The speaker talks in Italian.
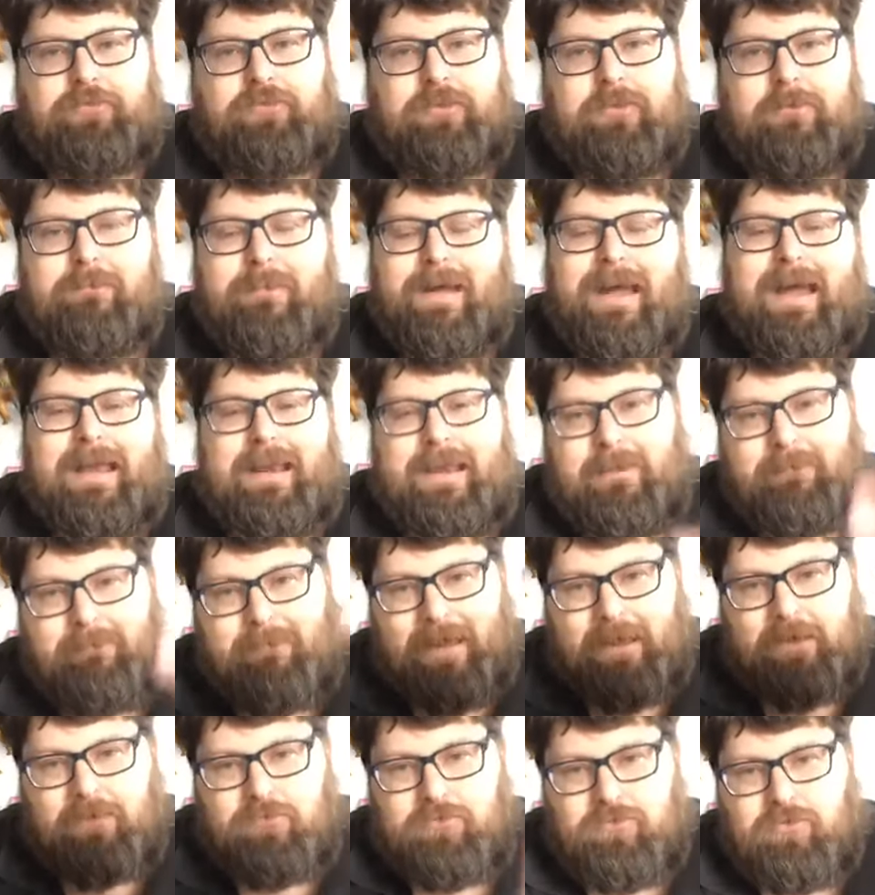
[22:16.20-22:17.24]
il male,
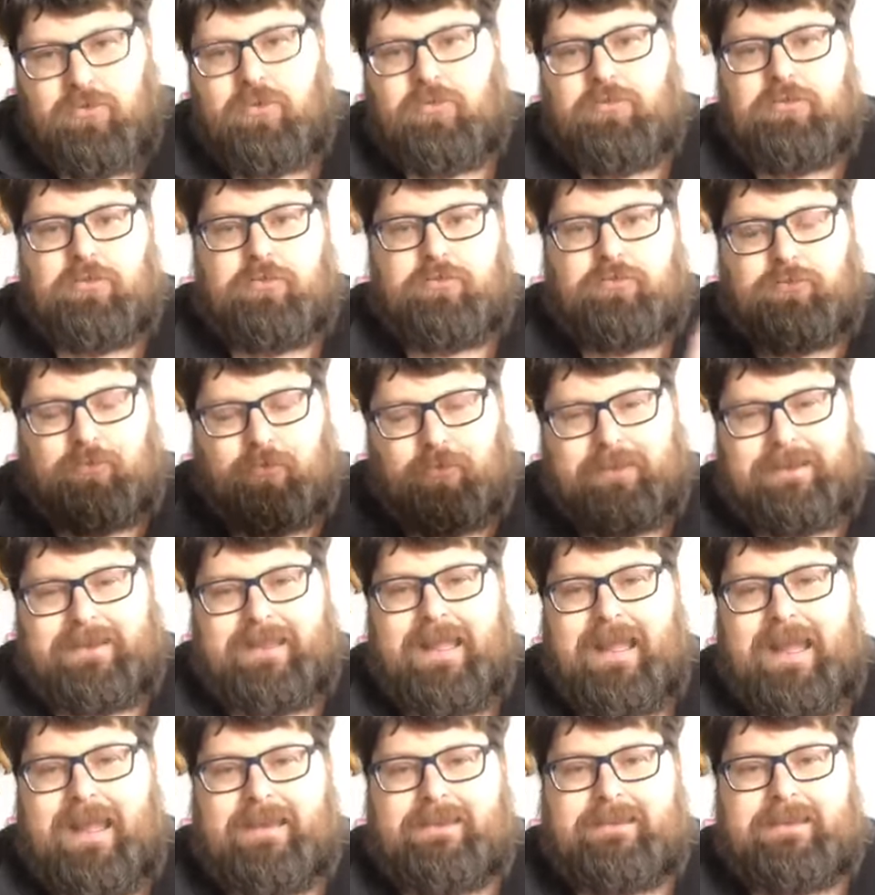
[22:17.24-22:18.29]
ma non
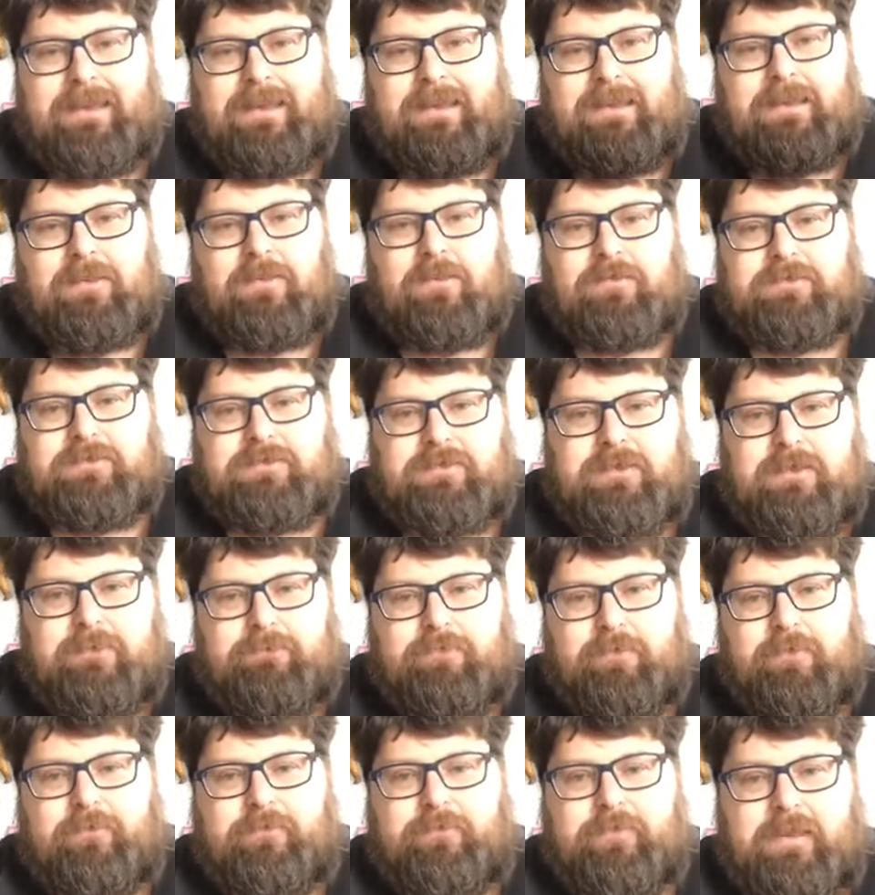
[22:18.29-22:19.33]
toccate i nostri
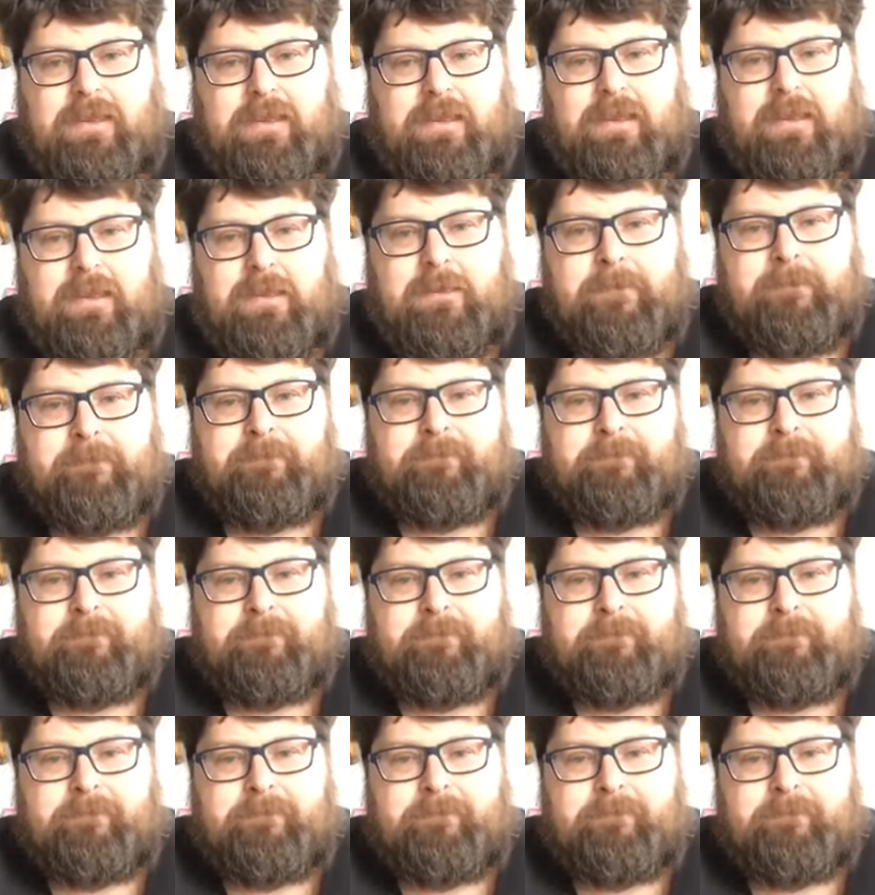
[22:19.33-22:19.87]
profili,